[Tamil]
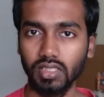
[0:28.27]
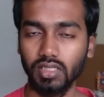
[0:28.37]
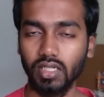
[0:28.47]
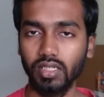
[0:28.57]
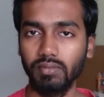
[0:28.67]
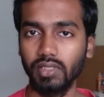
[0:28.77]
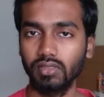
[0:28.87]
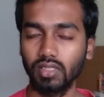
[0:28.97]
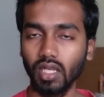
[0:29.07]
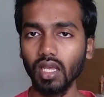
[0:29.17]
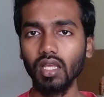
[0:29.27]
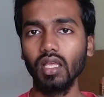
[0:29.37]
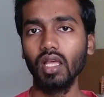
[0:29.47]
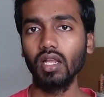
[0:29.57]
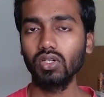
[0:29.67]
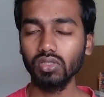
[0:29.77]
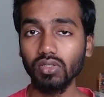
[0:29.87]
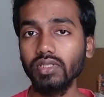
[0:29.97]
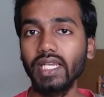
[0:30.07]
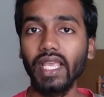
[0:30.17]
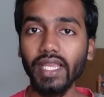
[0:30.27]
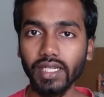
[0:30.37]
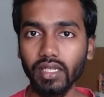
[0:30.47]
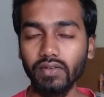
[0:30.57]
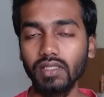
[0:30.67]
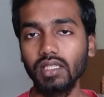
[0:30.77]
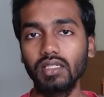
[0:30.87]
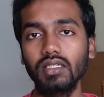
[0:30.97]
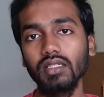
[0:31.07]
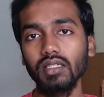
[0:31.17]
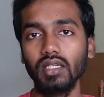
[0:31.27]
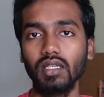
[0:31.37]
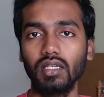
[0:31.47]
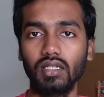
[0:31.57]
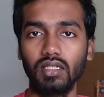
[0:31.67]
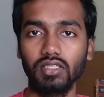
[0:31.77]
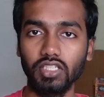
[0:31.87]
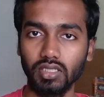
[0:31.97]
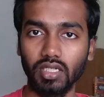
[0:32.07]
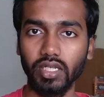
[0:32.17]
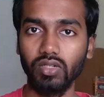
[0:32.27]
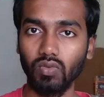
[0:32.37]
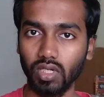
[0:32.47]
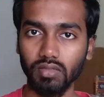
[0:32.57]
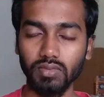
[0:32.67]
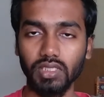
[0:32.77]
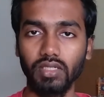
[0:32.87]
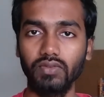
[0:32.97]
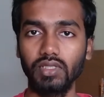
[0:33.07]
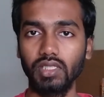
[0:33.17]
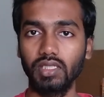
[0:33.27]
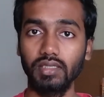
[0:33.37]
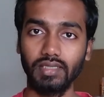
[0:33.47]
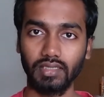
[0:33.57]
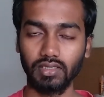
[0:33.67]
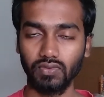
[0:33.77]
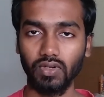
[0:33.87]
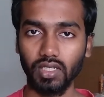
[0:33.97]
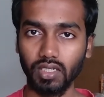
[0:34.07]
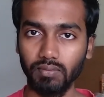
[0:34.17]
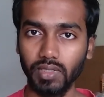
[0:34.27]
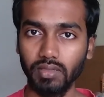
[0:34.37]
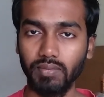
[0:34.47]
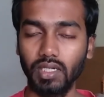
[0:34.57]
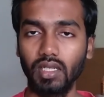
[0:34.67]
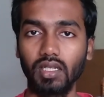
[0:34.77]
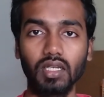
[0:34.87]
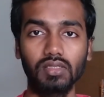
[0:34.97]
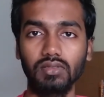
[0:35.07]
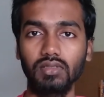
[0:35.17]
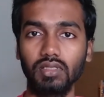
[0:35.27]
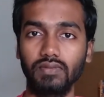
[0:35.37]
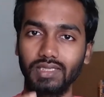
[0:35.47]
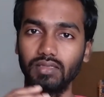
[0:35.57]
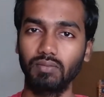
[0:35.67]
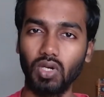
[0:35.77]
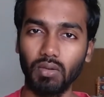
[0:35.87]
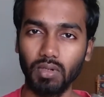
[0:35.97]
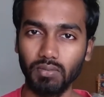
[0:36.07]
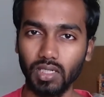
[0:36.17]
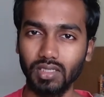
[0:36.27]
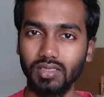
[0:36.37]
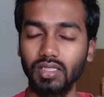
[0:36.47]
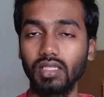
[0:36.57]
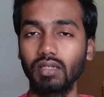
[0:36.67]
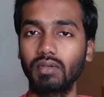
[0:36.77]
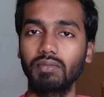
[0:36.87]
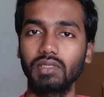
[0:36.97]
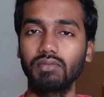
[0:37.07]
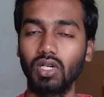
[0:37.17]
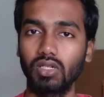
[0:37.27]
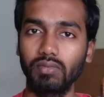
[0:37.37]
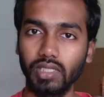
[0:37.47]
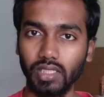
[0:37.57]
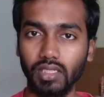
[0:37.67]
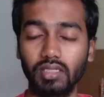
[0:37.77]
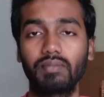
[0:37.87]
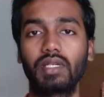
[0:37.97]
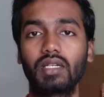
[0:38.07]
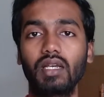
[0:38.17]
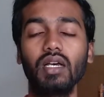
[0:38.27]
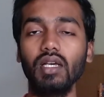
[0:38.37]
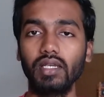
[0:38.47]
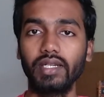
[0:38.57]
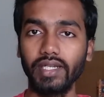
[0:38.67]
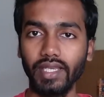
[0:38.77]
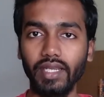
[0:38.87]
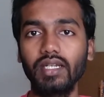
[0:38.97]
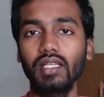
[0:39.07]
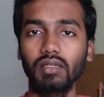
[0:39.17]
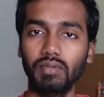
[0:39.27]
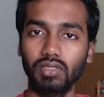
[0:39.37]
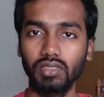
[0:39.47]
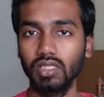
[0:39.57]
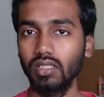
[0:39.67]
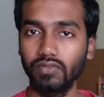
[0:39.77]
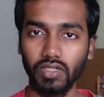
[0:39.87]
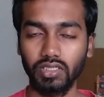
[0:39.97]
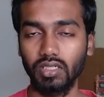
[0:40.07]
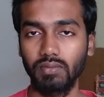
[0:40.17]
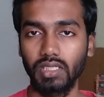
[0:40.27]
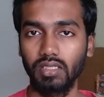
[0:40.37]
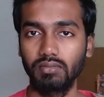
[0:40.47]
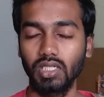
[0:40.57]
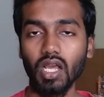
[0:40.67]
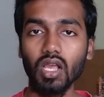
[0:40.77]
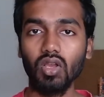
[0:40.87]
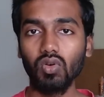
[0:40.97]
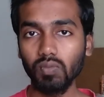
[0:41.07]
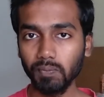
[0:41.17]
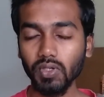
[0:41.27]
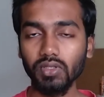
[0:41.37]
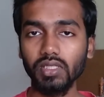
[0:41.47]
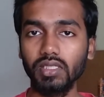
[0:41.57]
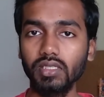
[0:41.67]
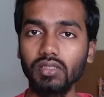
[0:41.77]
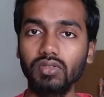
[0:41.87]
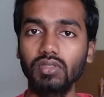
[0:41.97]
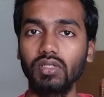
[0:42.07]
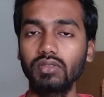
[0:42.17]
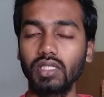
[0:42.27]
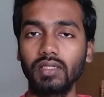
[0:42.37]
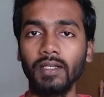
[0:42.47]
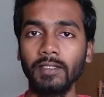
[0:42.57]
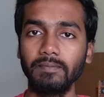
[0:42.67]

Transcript: சந்திராயன் பேர் வச்சாங்க டூ தௌசண்ட் எயிட்டில் வந்துட்டு சந்திராயன் ஒன் மிஷன் வந்துட்டு சக்ஸஸ்ஃபுல்லாக கம்ப்ளீட் பண்ணாங்க அதுவும் வந்துட்டு ஃபஸ்ட்டு ப்ராப்ளம்லாம் ஆச்சு அதுக்கப்புறம் பார்த்தோம்னா ஆட்டோமேட்டிக்காக ரிப்பேர்லாம் ரெடி ஆகிட்டு அதுக்கப்புறம் வந்துட்டு அது ஃபங்க்ஷன் பண்ண ஆரம்பிச்சாங்க இப்போ வந்துட்டு டூ தௌசண்ட்